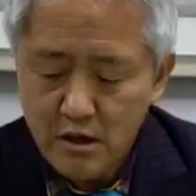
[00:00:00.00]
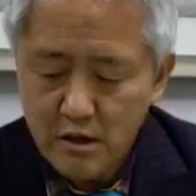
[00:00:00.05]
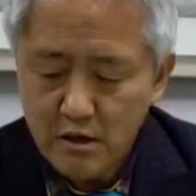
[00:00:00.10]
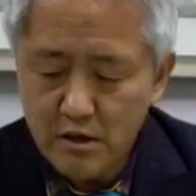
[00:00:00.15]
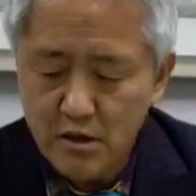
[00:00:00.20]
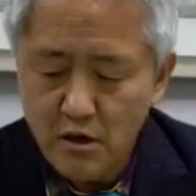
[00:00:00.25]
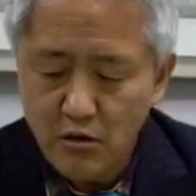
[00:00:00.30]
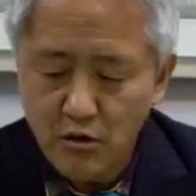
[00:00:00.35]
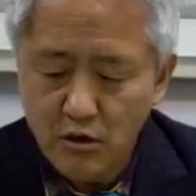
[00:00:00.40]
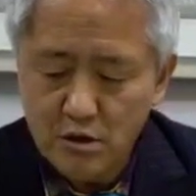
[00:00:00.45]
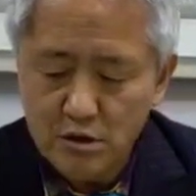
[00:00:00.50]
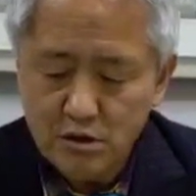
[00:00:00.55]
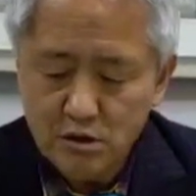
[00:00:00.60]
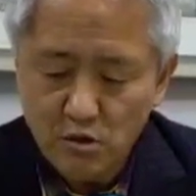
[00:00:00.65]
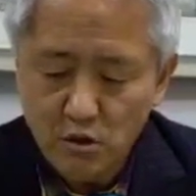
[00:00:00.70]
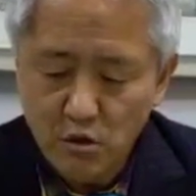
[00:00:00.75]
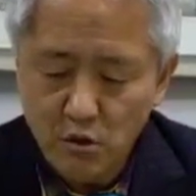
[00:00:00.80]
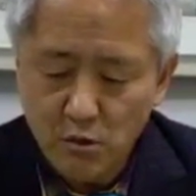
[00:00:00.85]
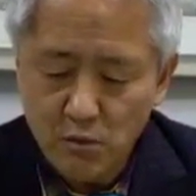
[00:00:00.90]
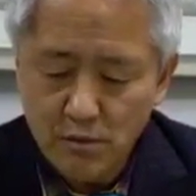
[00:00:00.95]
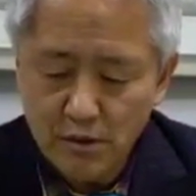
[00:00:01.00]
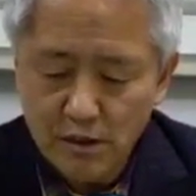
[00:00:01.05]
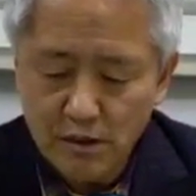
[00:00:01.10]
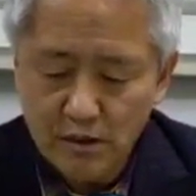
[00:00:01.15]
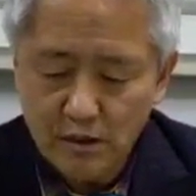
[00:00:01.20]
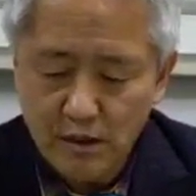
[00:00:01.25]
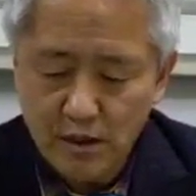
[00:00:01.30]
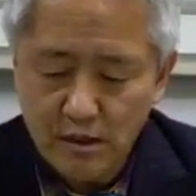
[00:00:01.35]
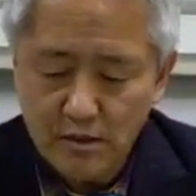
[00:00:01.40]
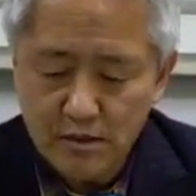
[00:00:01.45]
영월소
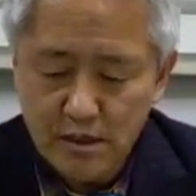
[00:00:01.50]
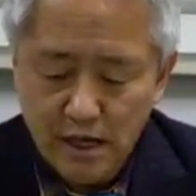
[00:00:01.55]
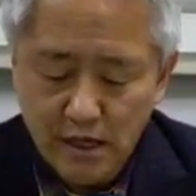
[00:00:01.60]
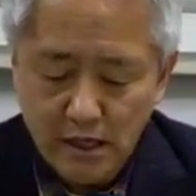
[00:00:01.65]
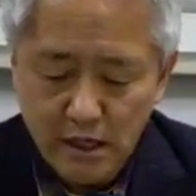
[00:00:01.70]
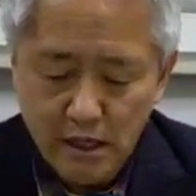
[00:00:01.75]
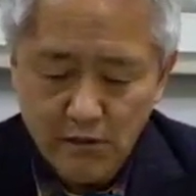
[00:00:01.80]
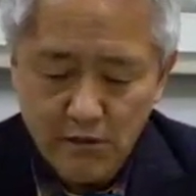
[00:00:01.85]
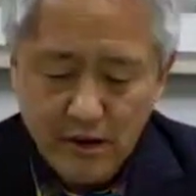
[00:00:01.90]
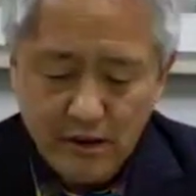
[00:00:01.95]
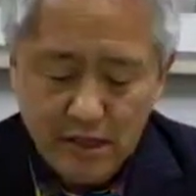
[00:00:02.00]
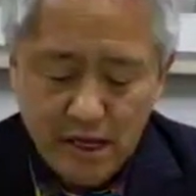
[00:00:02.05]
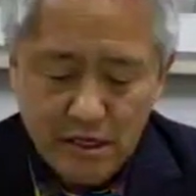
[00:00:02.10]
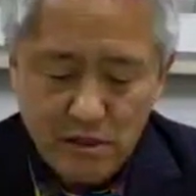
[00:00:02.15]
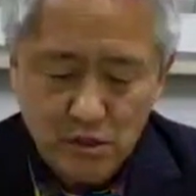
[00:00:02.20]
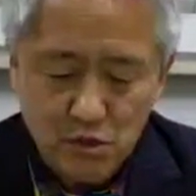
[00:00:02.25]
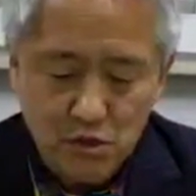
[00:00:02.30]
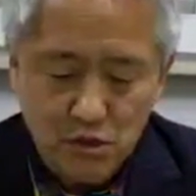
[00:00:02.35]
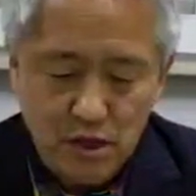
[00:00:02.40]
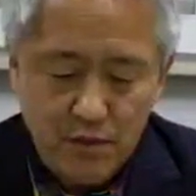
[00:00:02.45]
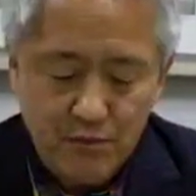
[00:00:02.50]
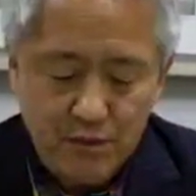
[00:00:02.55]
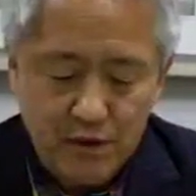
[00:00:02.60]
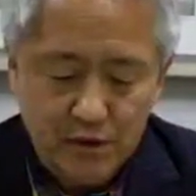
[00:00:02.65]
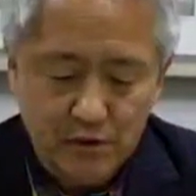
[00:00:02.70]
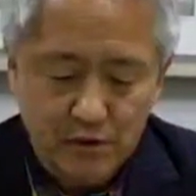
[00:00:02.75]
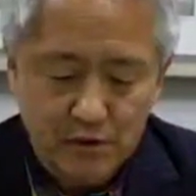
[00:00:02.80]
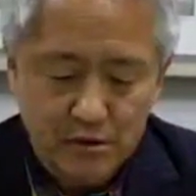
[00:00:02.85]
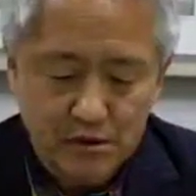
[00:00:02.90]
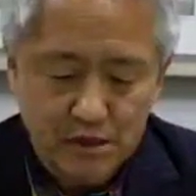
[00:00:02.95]
오백된 작가와 단종의
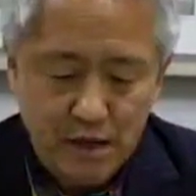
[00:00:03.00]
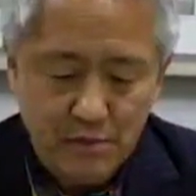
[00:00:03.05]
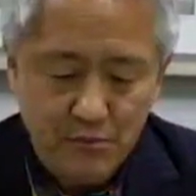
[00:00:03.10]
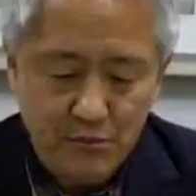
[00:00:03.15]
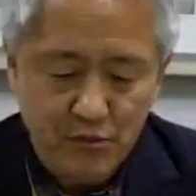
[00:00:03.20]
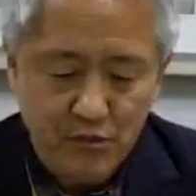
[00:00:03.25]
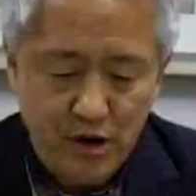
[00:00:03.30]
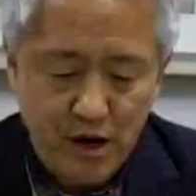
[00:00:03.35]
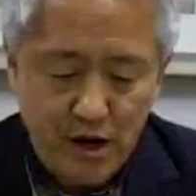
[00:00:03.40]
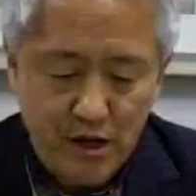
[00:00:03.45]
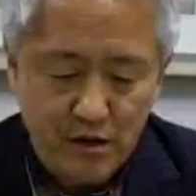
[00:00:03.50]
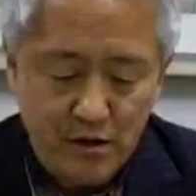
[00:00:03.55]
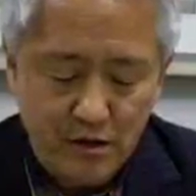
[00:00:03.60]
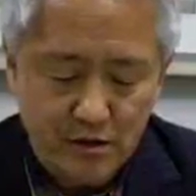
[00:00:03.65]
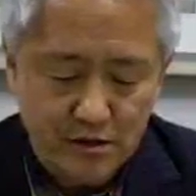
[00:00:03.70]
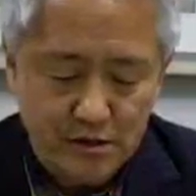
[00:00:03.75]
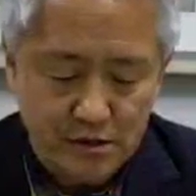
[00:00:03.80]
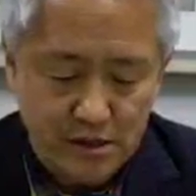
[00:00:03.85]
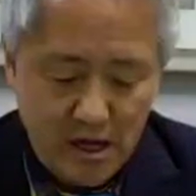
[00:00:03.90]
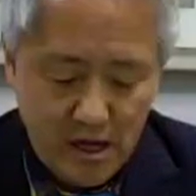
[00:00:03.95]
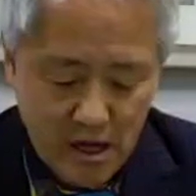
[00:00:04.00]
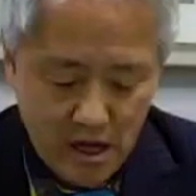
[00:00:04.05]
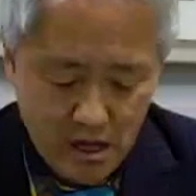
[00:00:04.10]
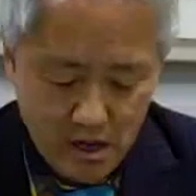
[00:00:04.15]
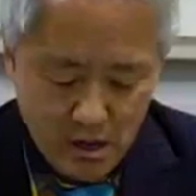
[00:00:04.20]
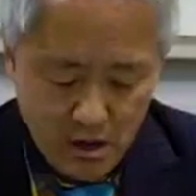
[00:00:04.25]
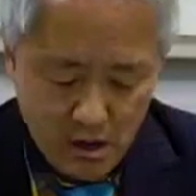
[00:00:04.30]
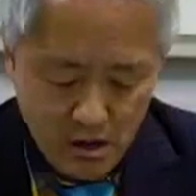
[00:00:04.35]
비극 삶과 역사